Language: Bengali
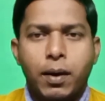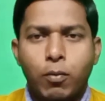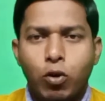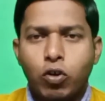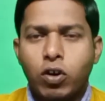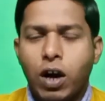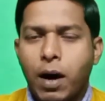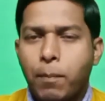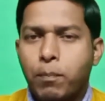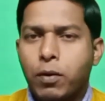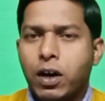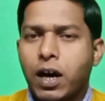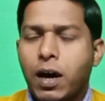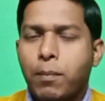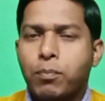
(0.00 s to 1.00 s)
এবং
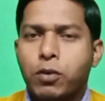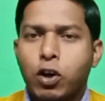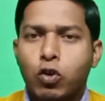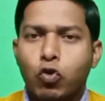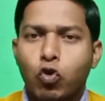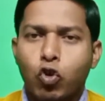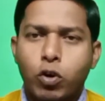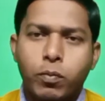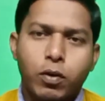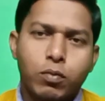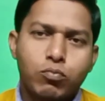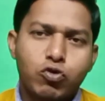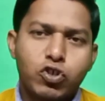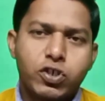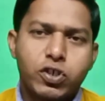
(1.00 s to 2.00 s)
আপনারা আপনার গরু এবং
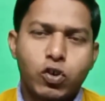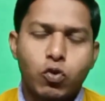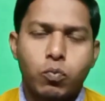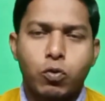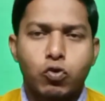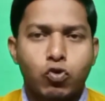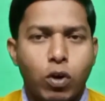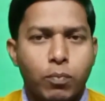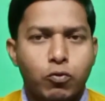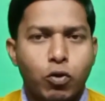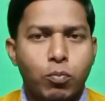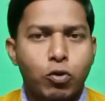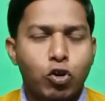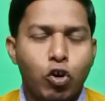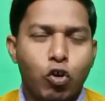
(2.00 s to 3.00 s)
মহিষের উপর
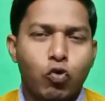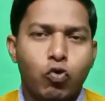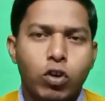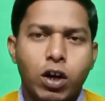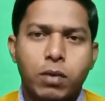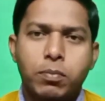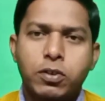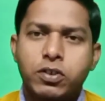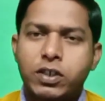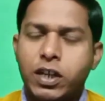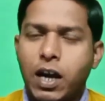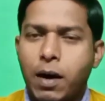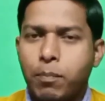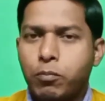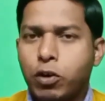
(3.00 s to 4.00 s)
সবসময় লক্ষ্য রাখবেন যে
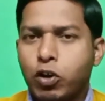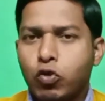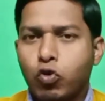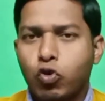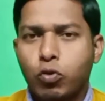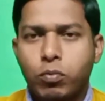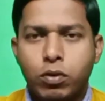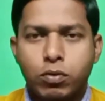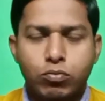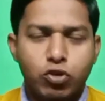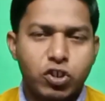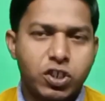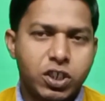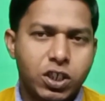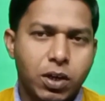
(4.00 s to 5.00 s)
আপনার গরু এবং
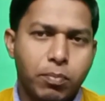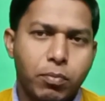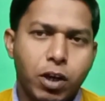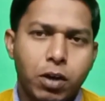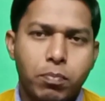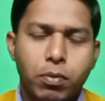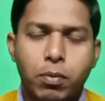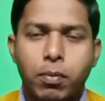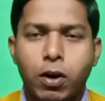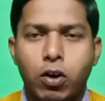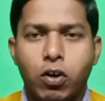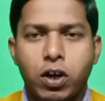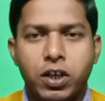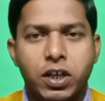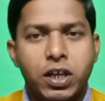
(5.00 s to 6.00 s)
মহিষটিকে মিল্ক ফিভার
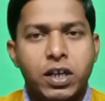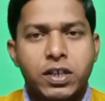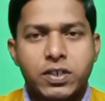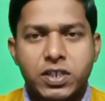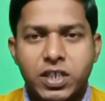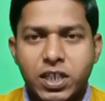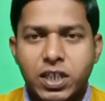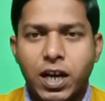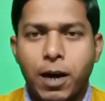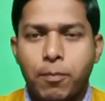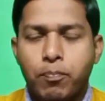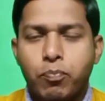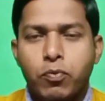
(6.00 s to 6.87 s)
হয় সেটা